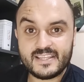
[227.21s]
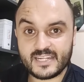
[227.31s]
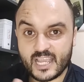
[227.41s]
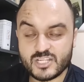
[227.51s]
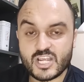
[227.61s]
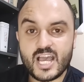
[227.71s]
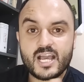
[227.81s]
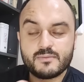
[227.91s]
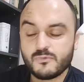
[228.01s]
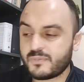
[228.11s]
نقاش
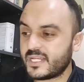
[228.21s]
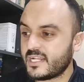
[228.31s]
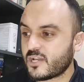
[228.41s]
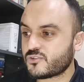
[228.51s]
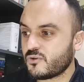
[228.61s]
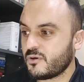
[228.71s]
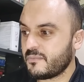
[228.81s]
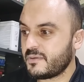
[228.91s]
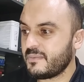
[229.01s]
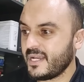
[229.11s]
اخر ممكن ناقشوه
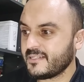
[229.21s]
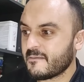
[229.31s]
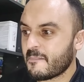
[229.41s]
من بعد